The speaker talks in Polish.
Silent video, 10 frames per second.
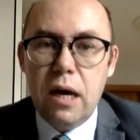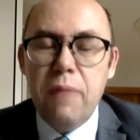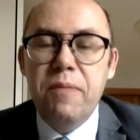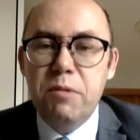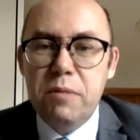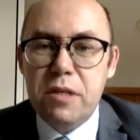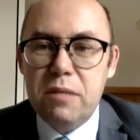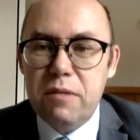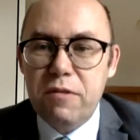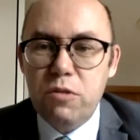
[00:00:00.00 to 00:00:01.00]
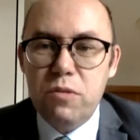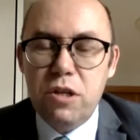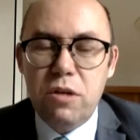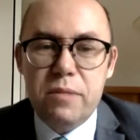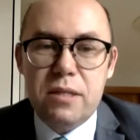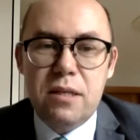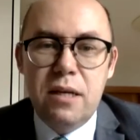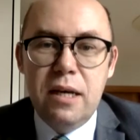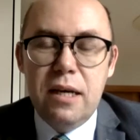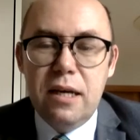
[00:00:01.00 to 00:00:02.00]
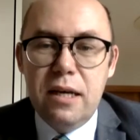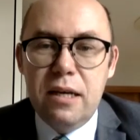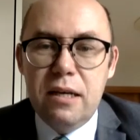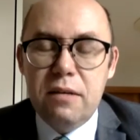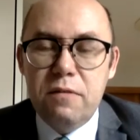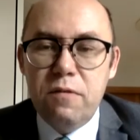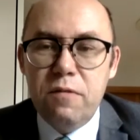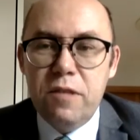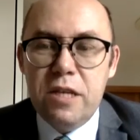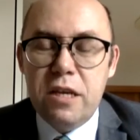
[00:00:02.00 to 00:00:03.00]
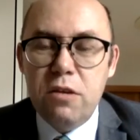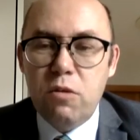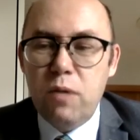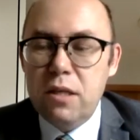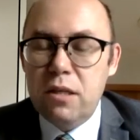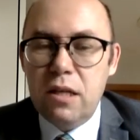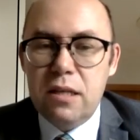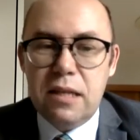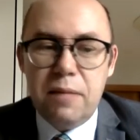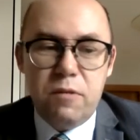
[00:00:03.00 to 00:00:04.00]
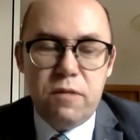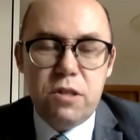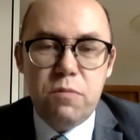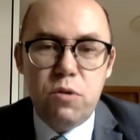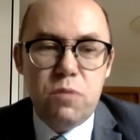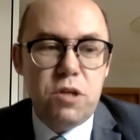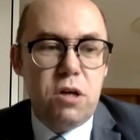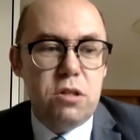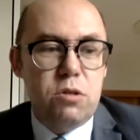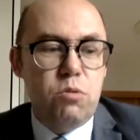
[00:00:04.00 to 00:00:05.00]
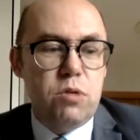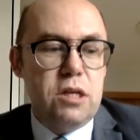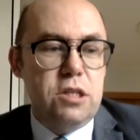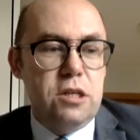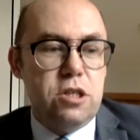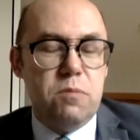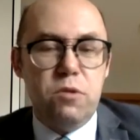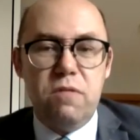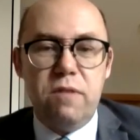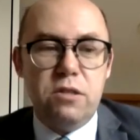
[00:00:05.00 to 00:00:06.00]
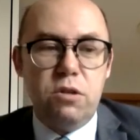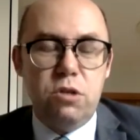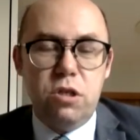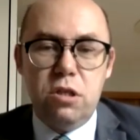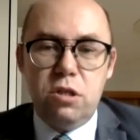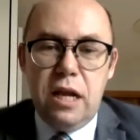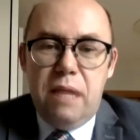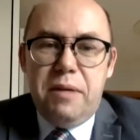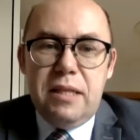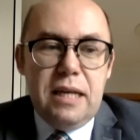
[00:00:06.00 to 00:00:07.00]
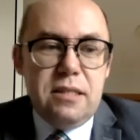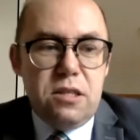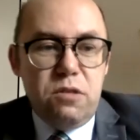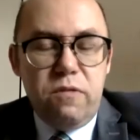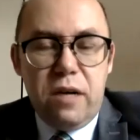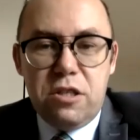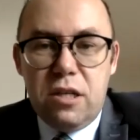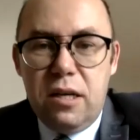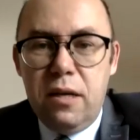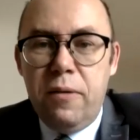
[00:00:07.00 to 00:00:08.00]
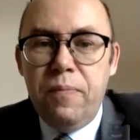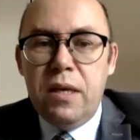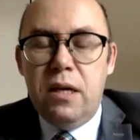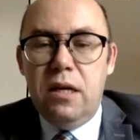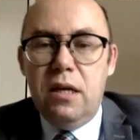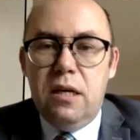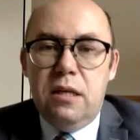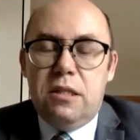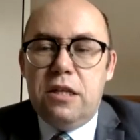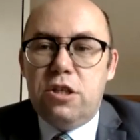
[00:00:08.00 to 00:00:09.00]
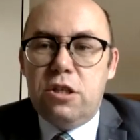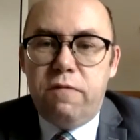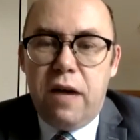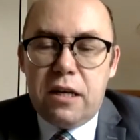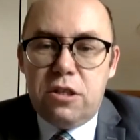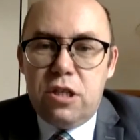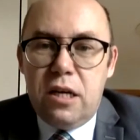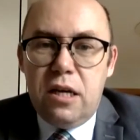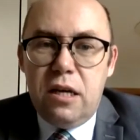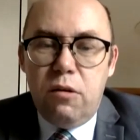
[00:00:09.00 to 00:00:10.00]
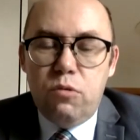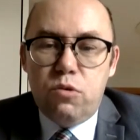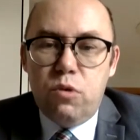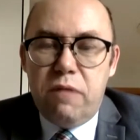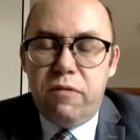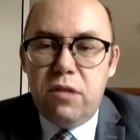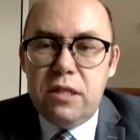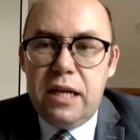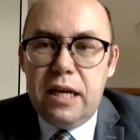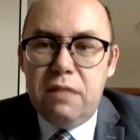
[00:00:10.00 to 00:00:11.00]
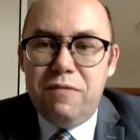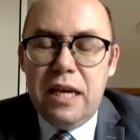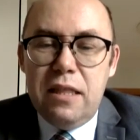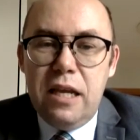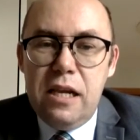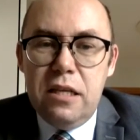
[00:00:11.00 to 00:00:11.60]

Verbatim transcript: A, przepraszam, zawiesił mi się obraz. Y, wyniknie dokładnie tyle samo. Właśnie tutaj przechodzę do drugiej części, bo te wartości elementarne są ważne. Y, też fakt, że Ursula von der Leyen w jednej